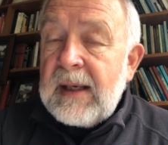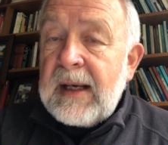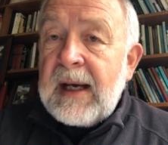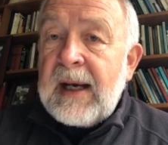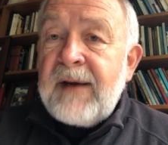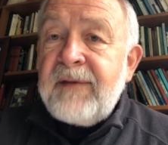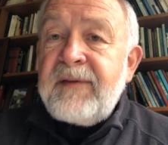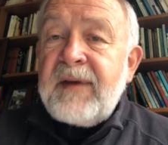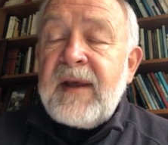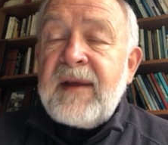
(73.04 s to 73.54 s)

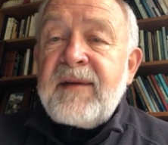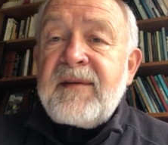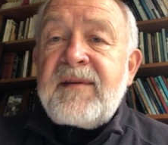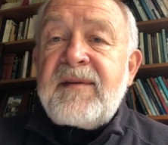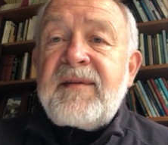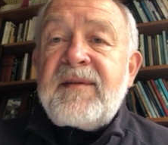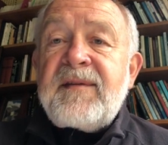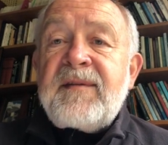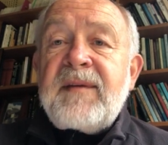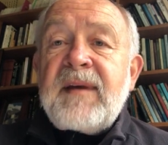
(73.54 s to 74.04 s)
A
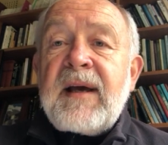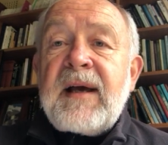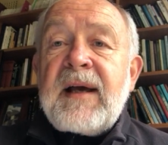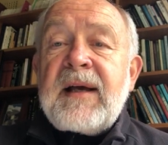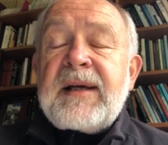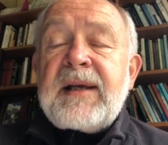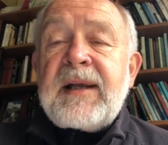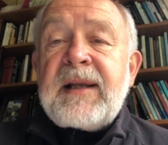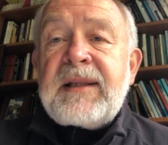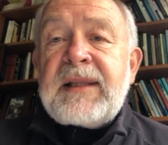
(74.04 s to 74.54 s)
więc
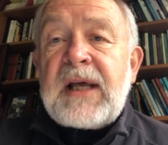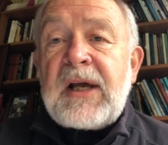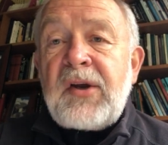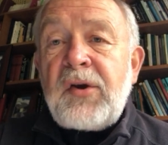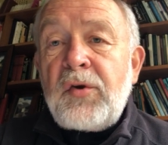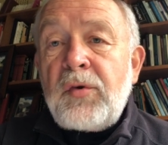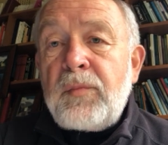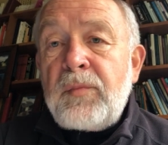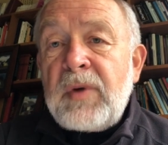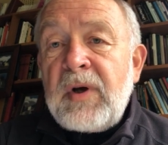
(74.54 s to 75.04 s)
e,
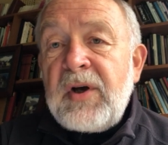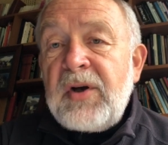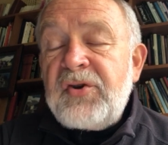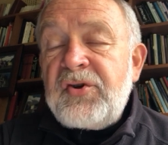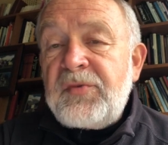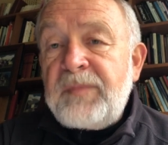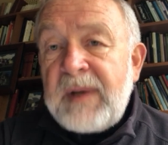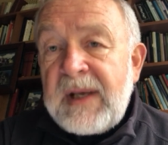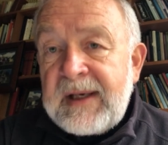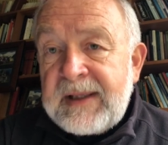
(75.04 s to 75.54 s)
kryterium
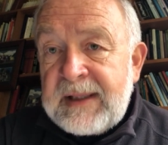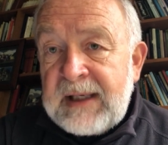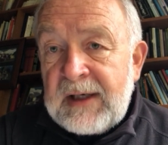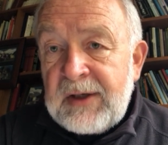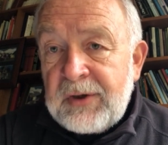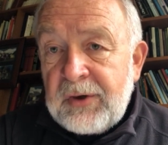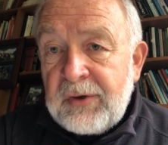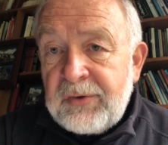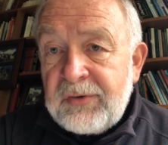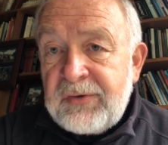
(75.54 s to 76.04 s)

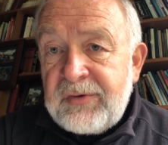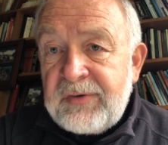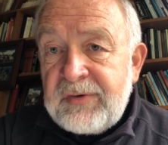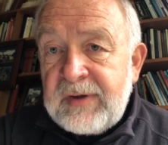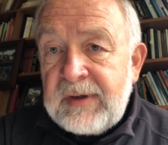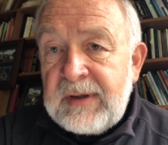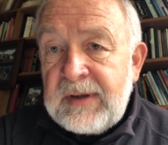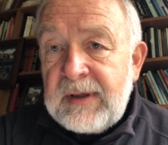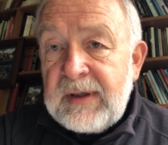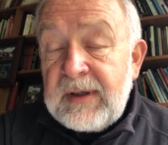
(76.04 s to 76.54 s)

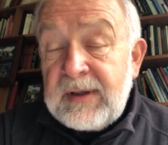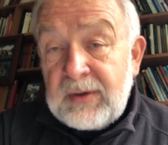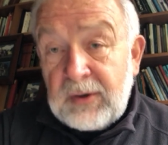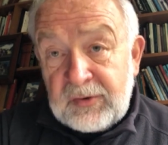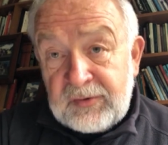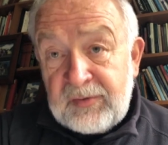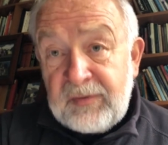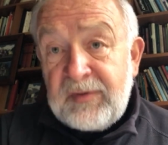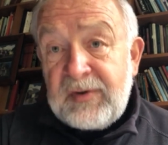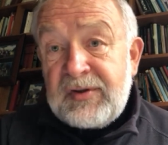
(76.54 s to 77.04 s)
śmiertelności,
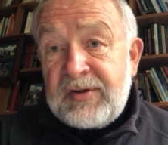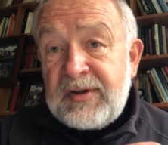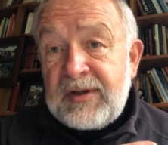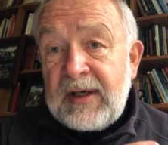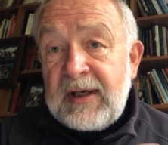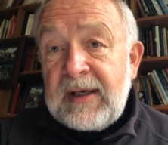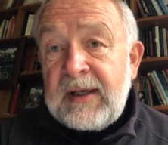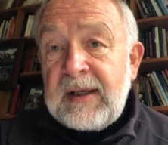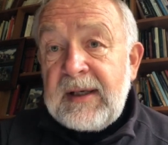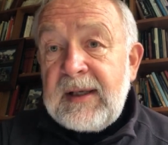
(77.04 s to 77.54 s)

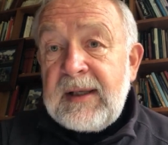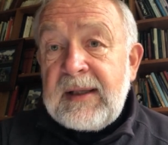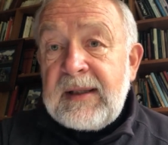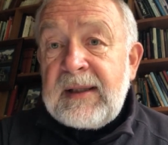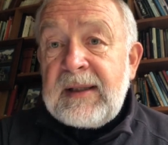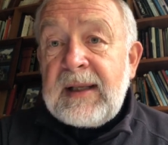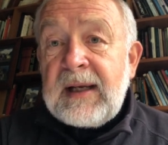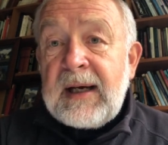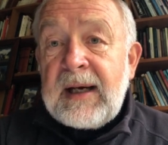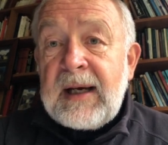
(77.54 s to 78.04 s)
oczywiście
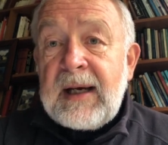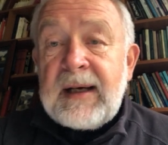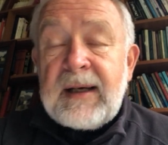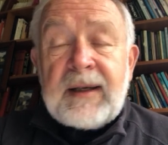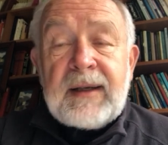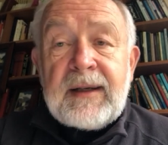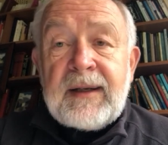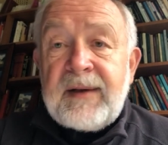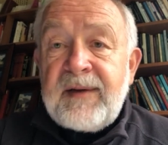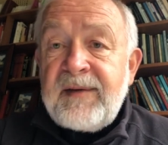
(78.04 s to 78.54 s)
na
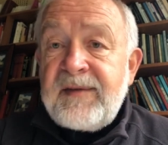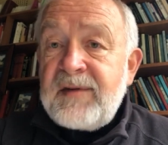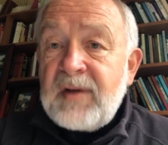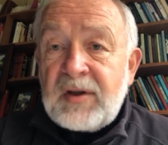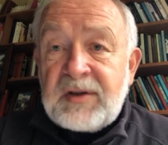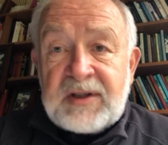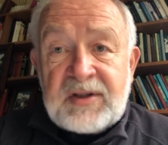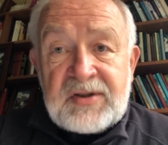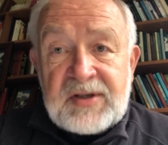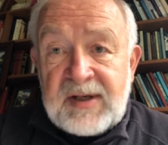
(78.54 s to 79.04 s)

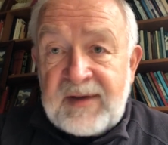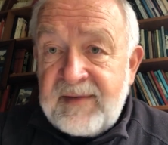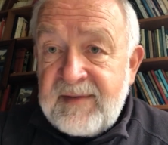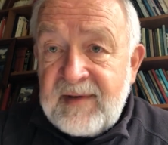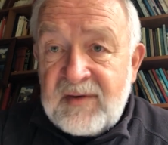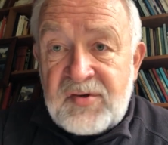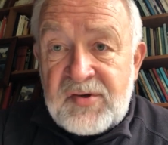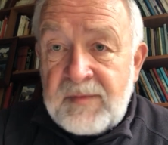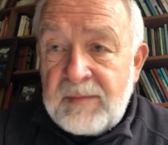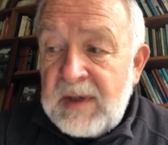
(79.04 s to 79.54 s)
100
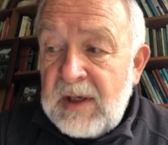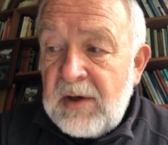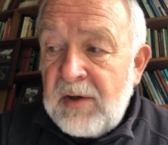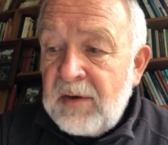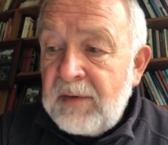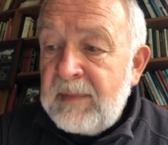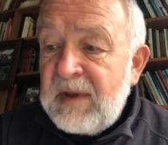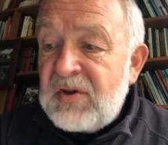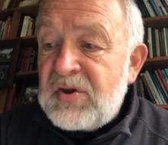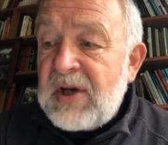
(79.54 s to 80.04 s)
tysięcy czy
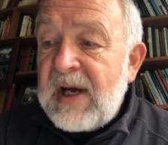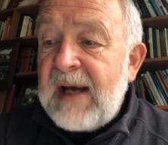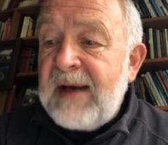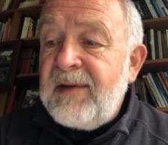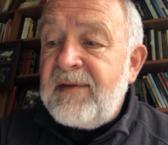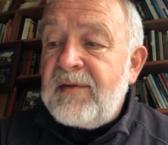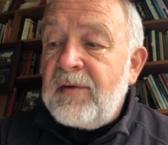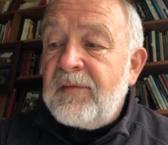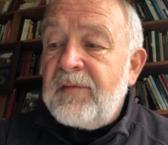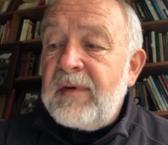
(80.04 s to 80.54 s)
milion
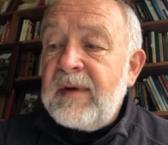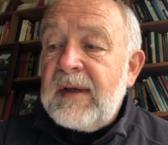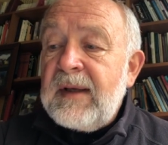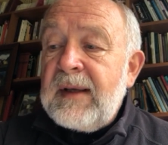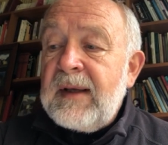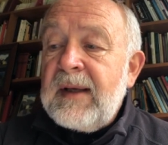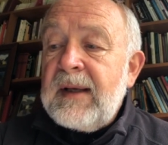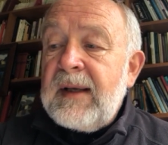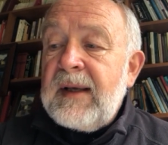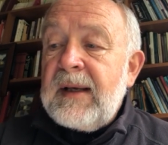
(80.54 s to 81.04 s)
mieszkańców.
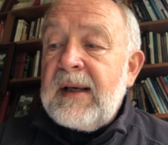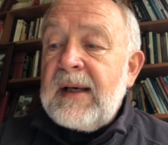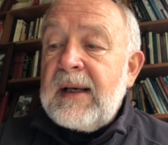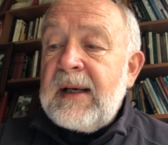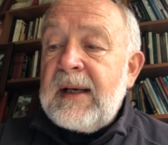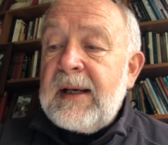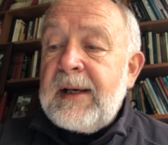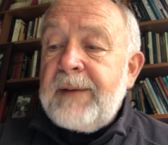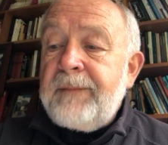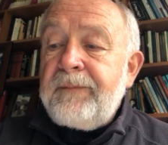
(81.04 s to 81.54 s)
E,
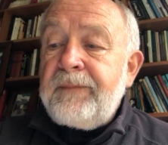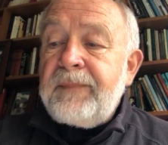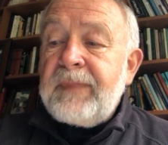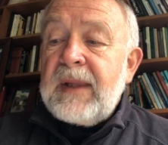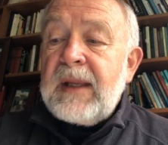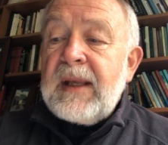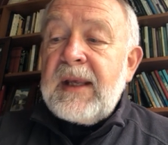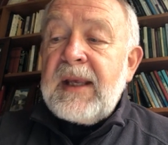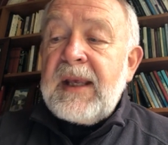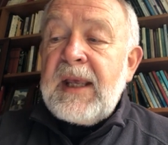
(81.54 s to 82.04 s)

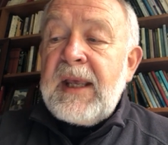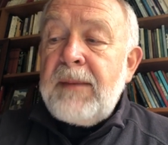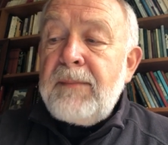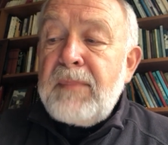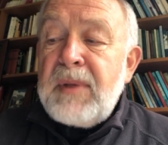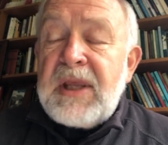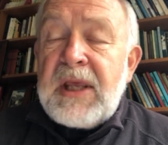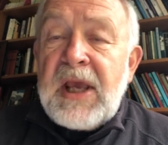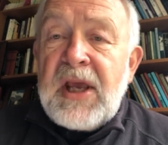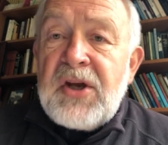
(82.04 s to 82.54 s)
Im
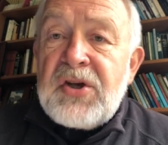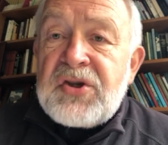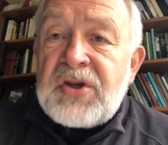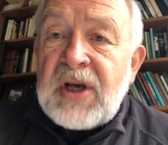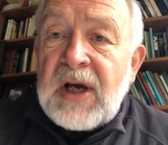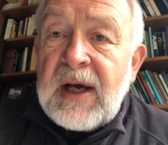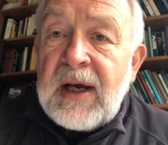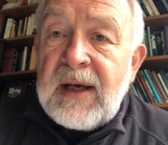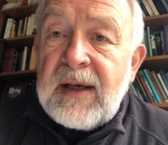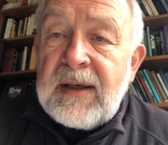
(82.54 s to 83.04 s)

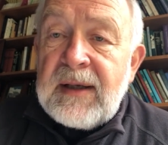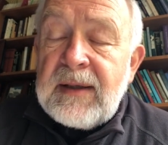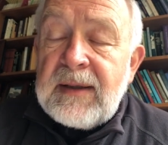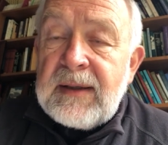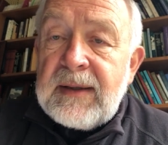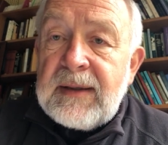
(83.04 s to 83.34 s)
mniejsza